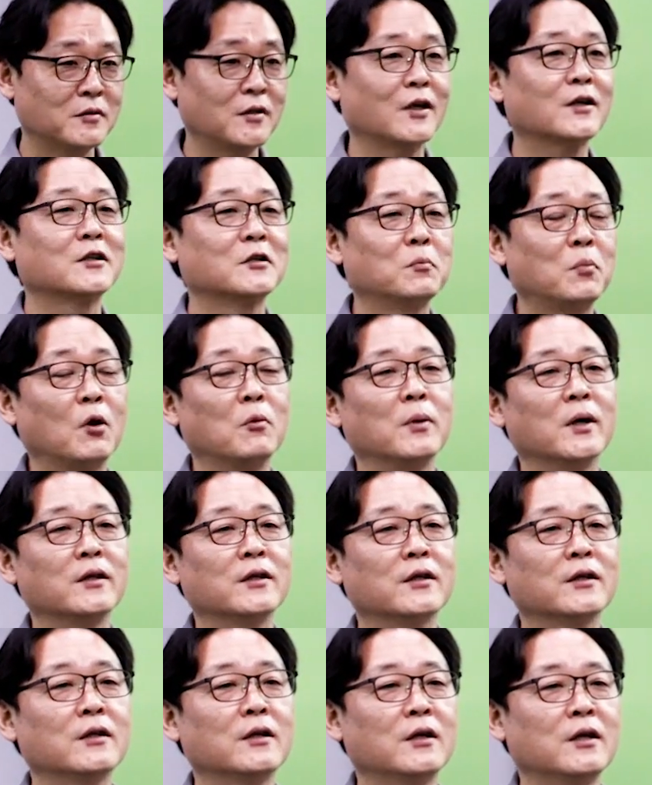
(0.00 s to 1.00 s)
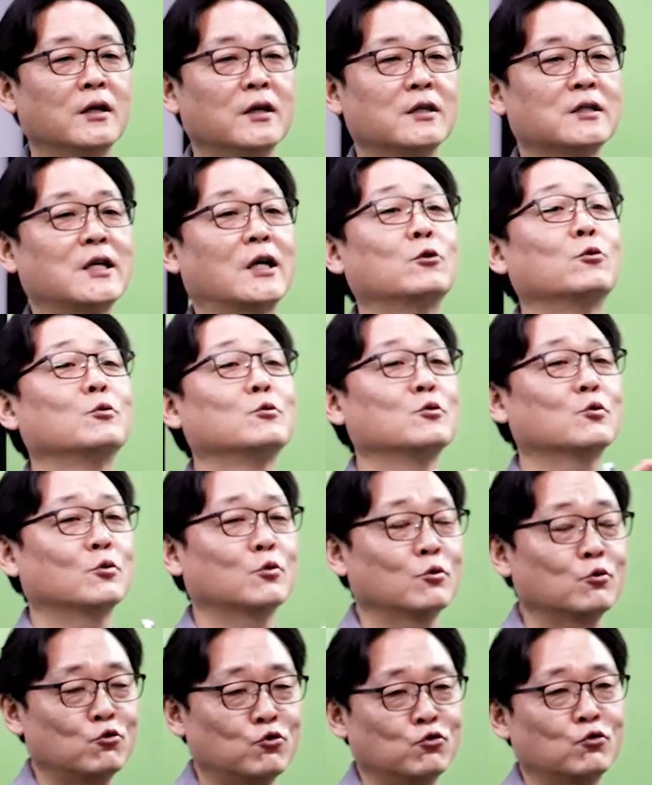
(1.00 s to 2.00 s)
그냥 그 법안은
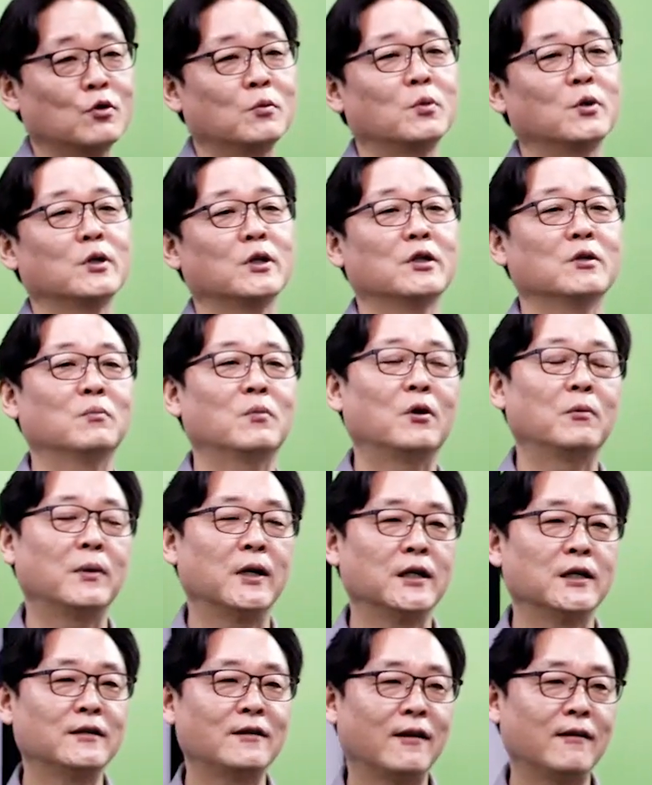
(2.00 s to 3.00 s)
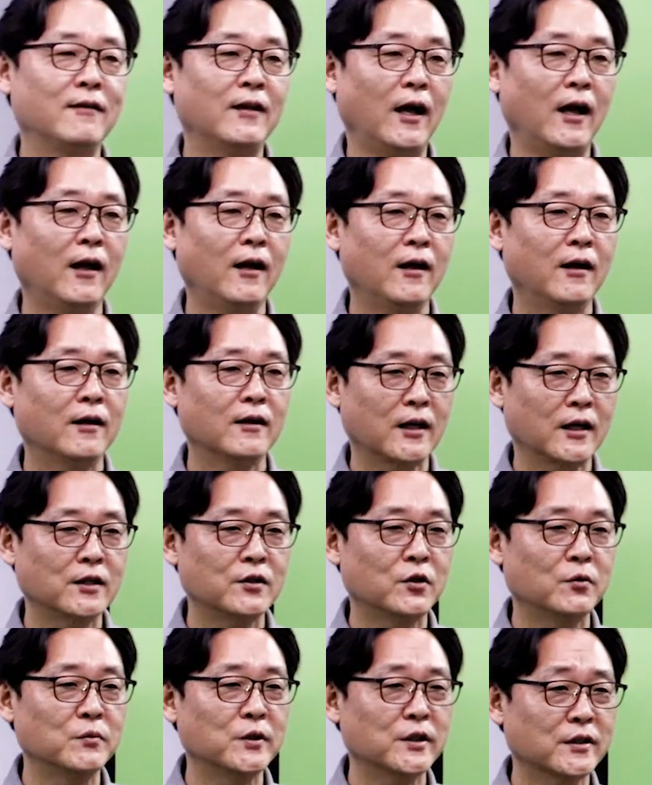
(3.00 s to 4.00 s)
자동적으로 죽어버리는 법안이
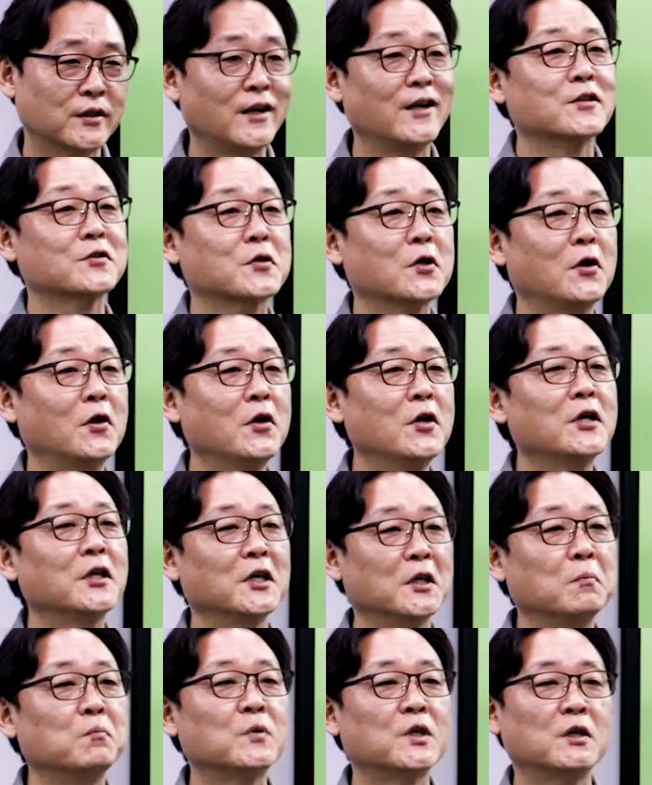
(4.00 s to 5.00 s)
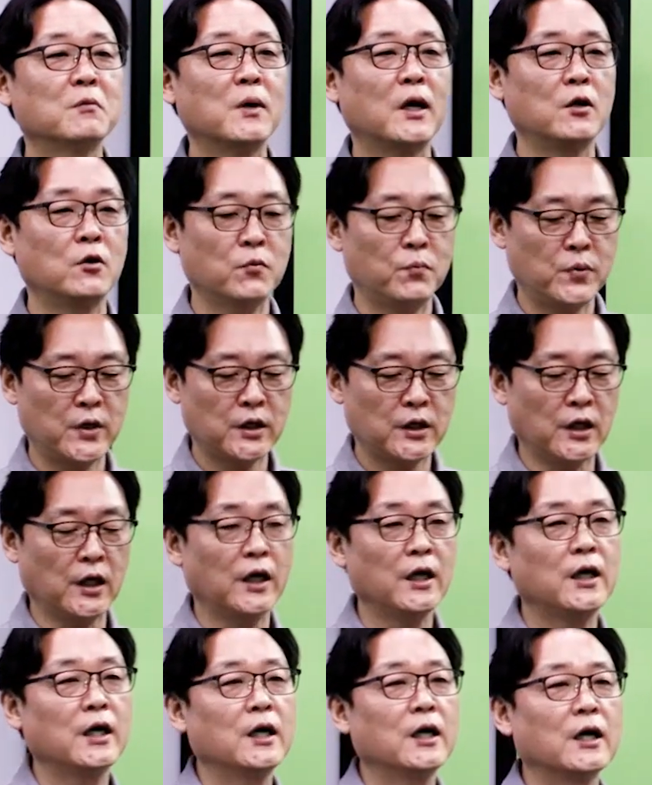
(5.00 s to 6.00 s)
된다라는 겁니다. 그래서 임기 만료
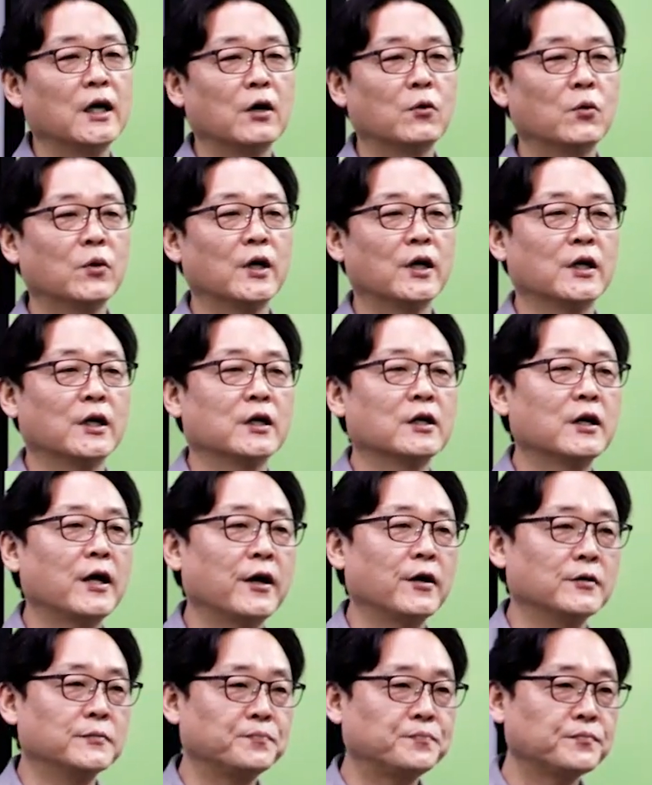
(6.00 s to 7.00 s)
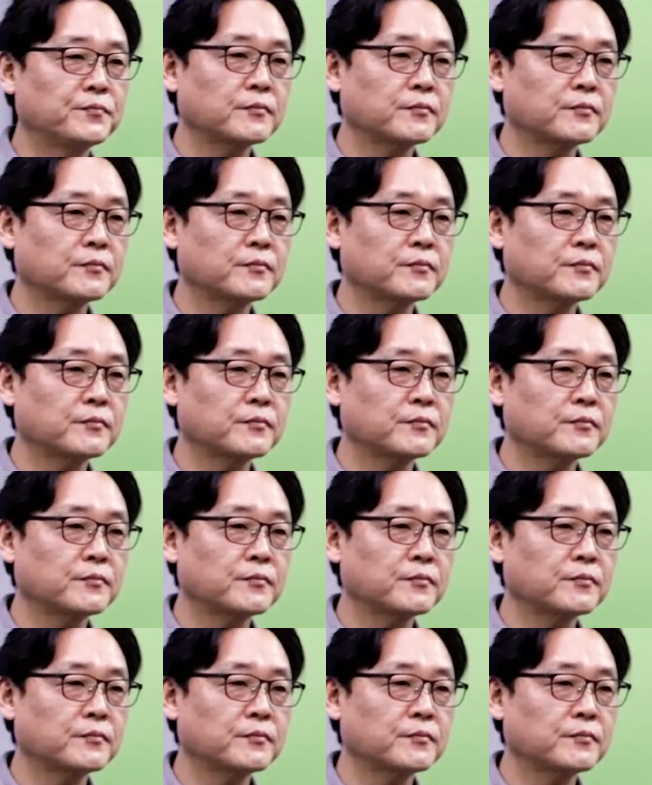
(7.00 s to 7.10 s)
폐기라고 얘기를 해요.